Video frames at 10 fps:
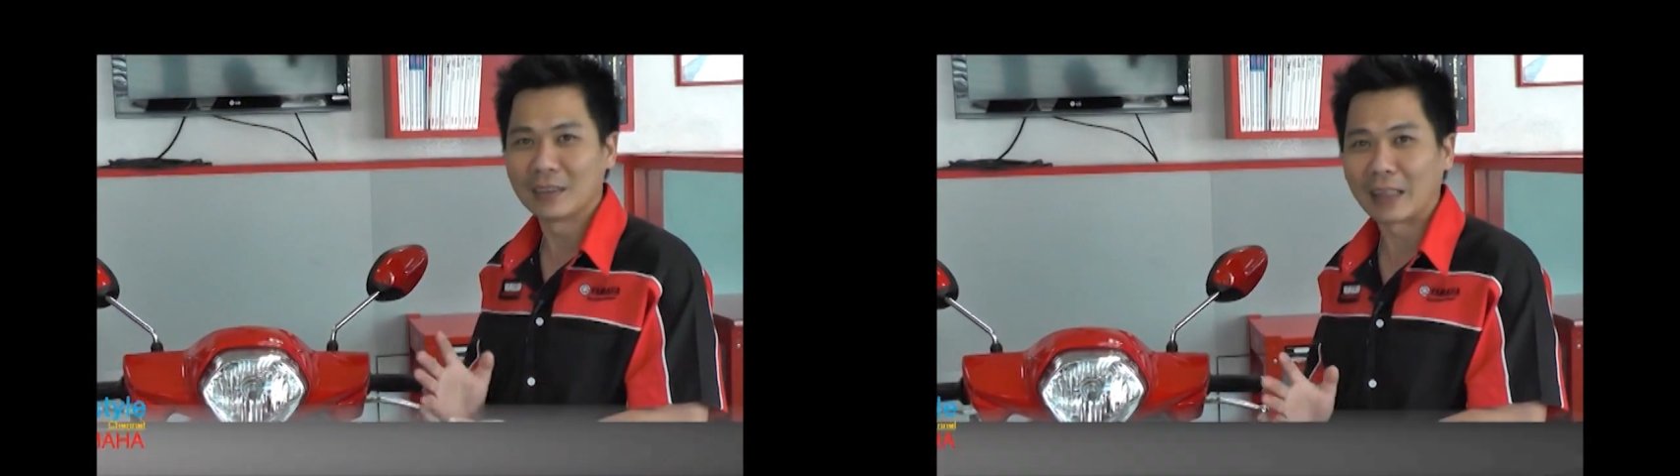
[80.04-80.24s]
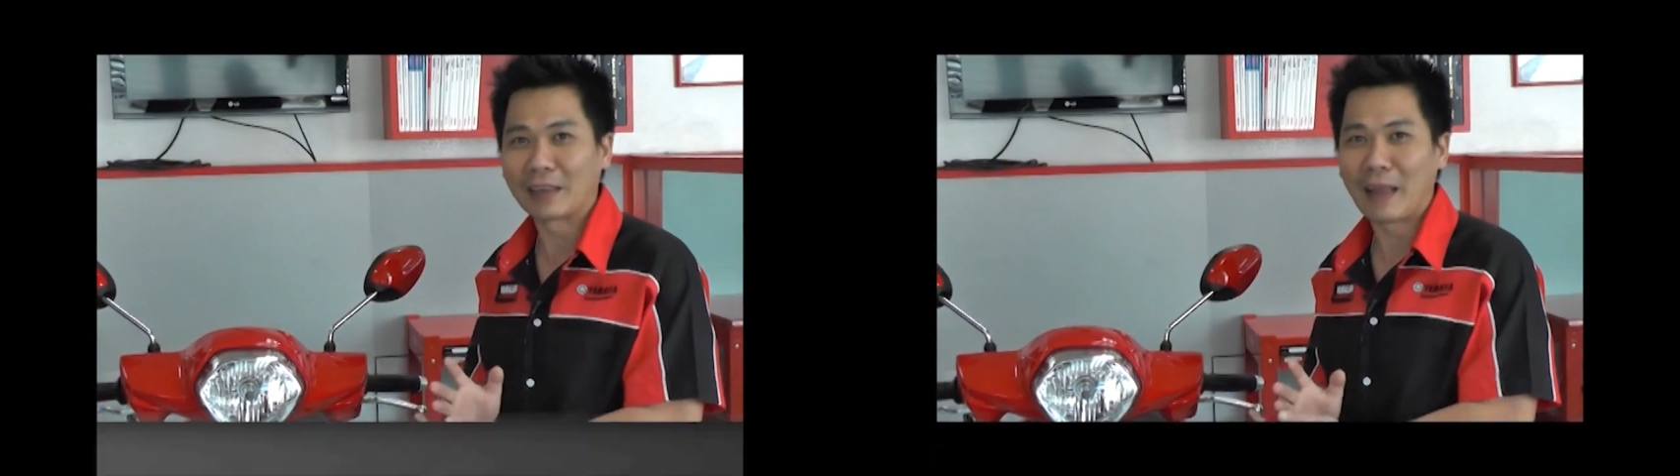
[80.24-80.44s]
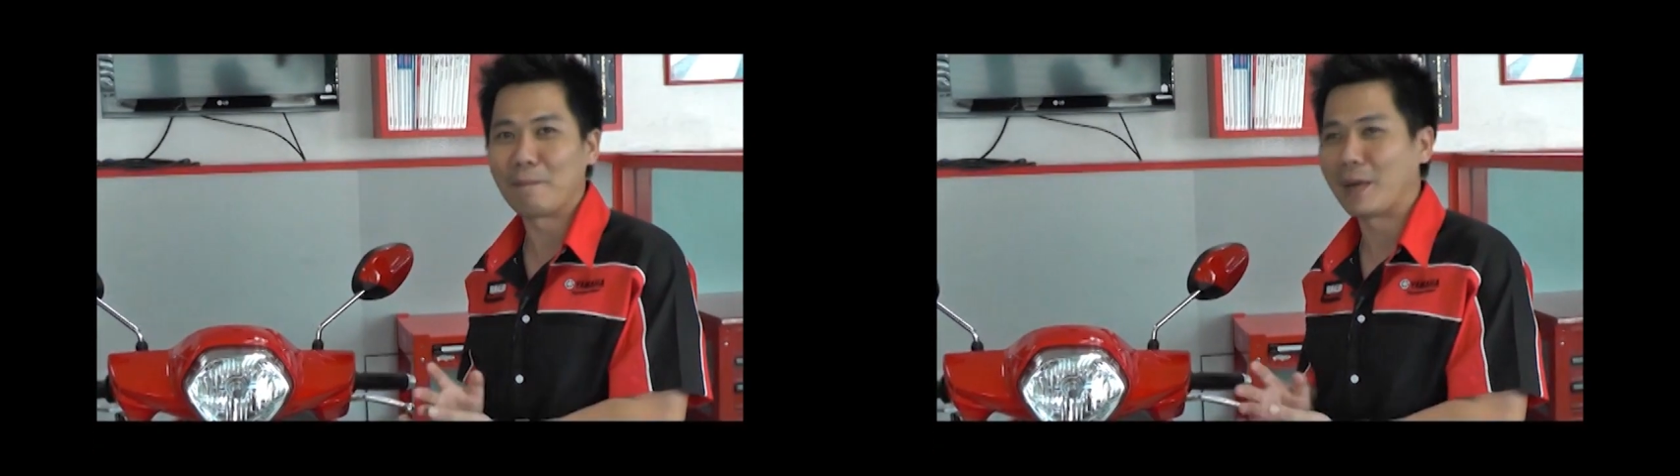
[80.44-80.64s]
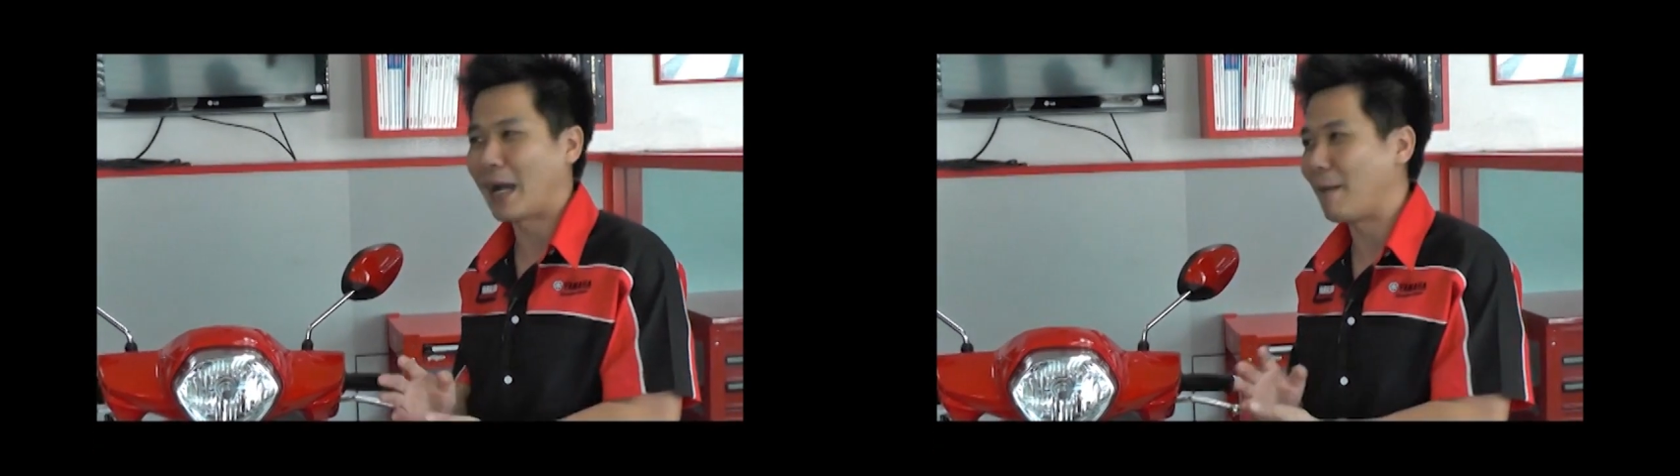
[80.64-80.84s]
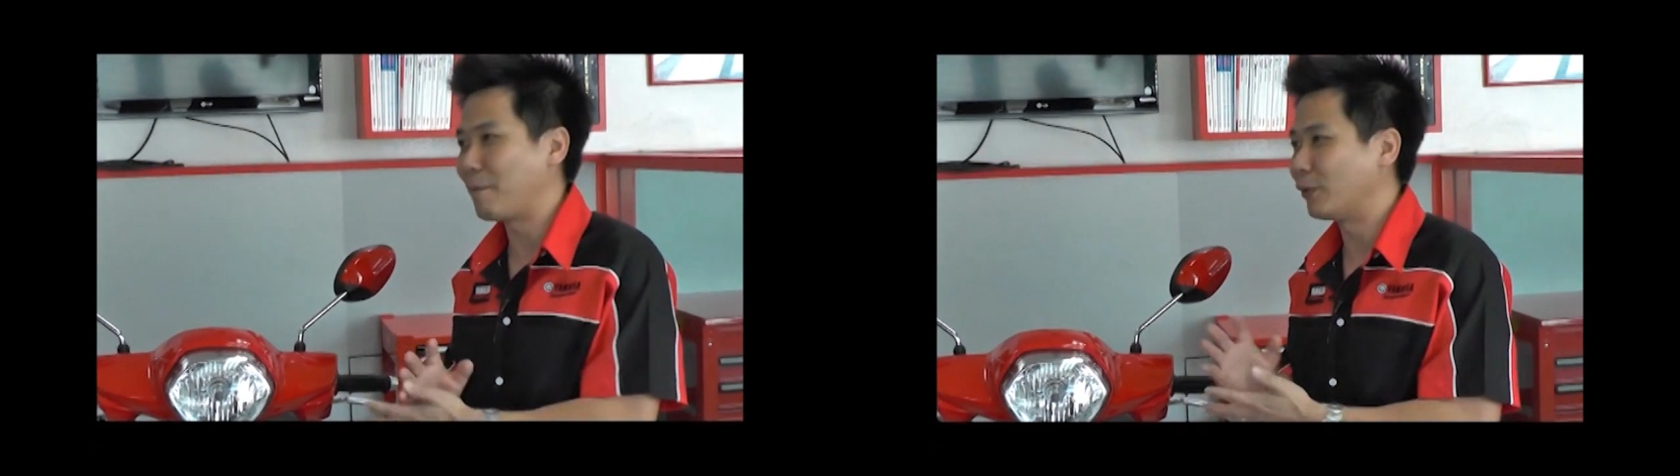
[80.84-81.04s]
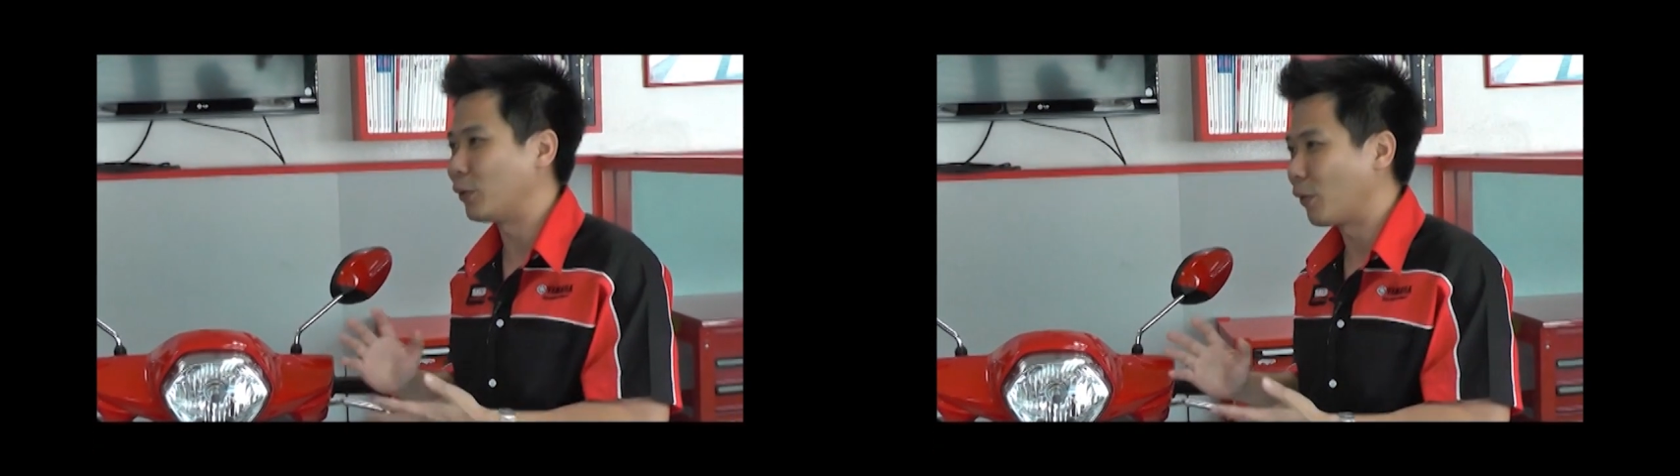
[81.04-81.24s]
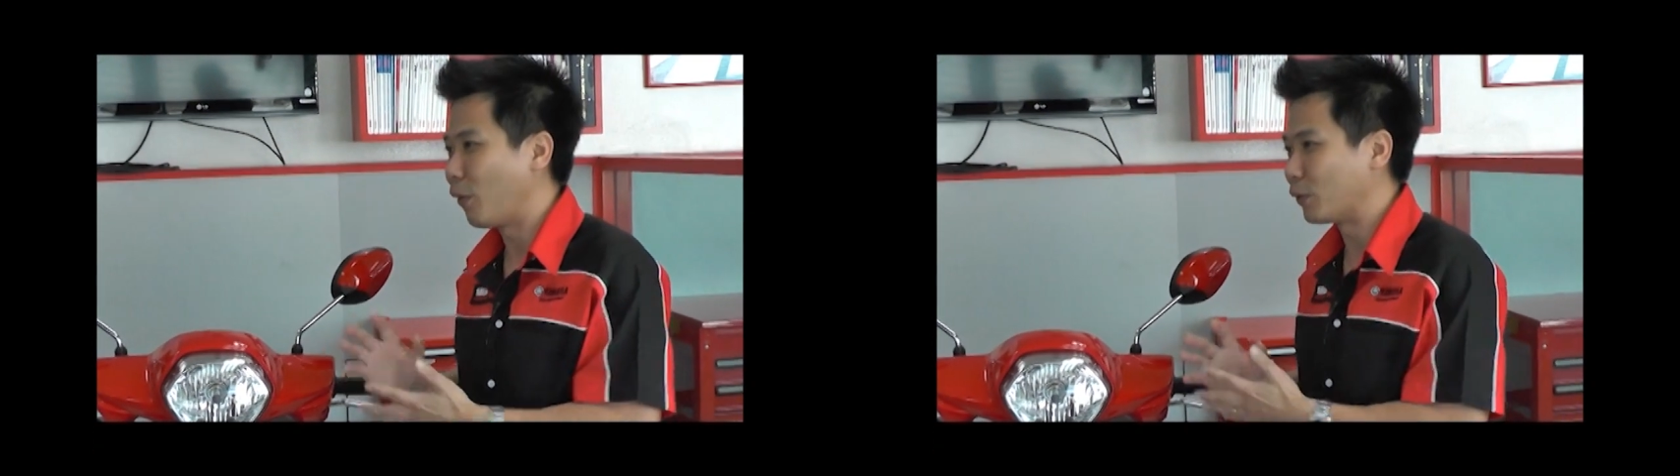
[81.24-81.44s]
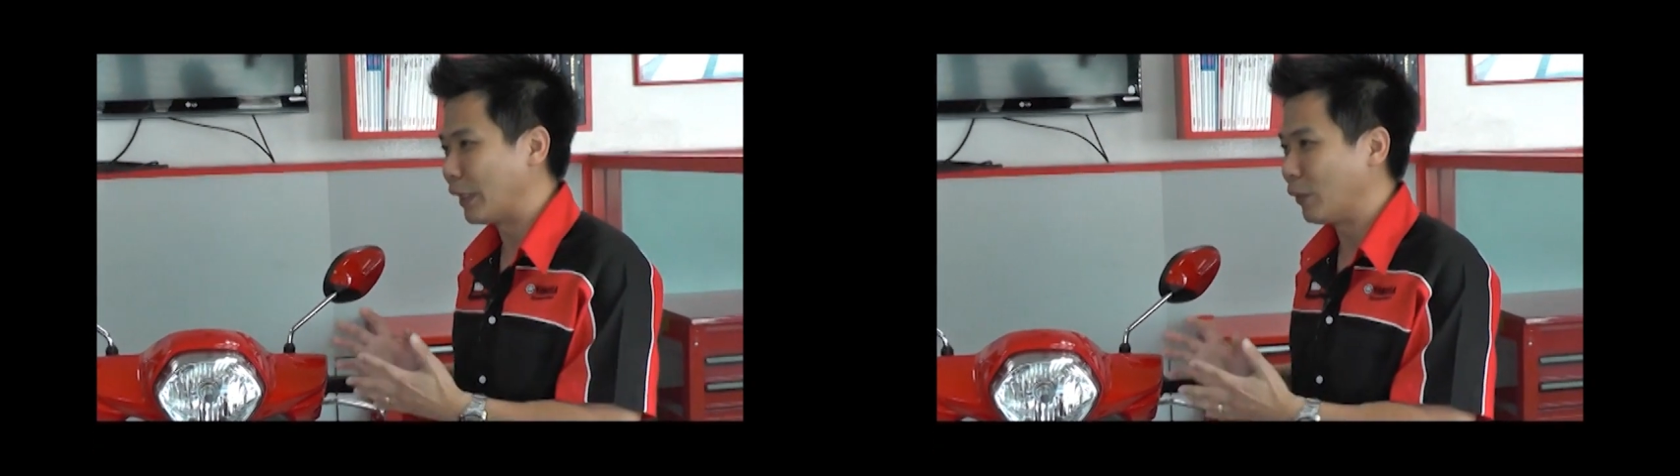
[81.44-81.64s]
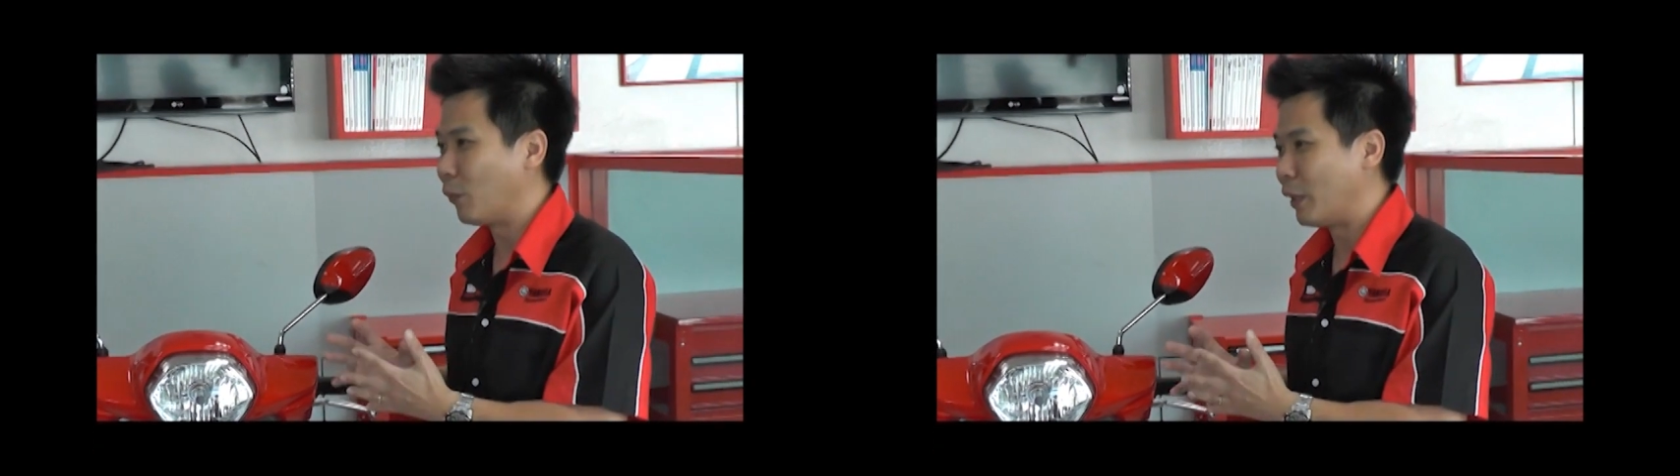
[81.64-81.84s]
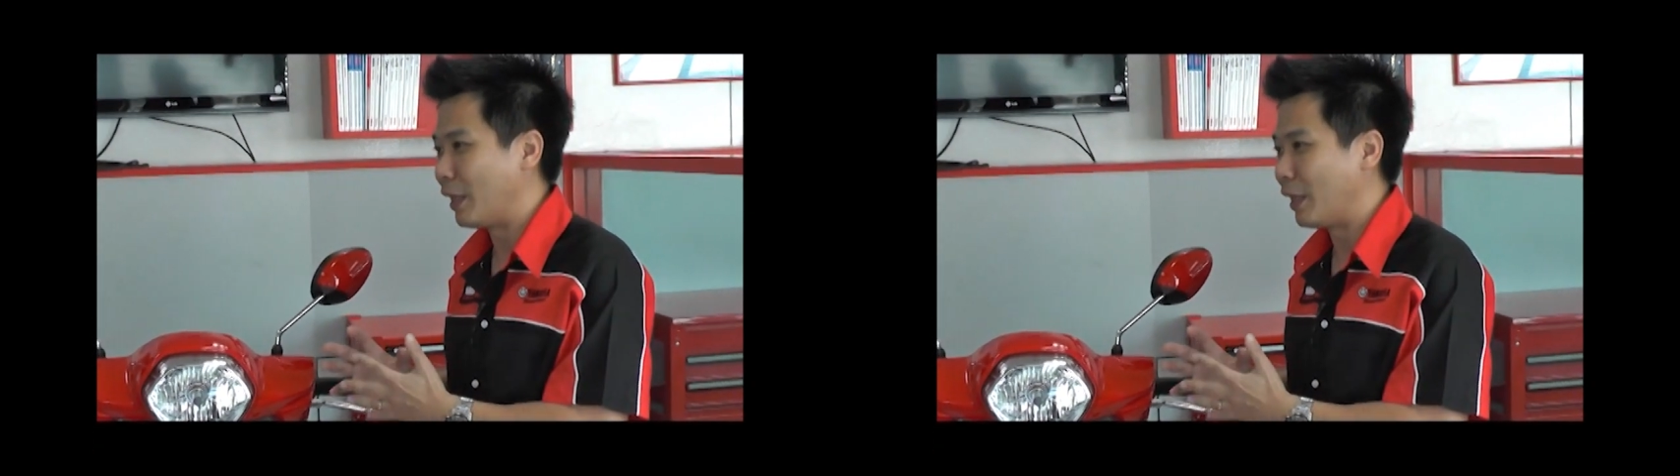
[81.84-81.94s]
ยจัดเต็มนะครับในส่วนของเทคโนโล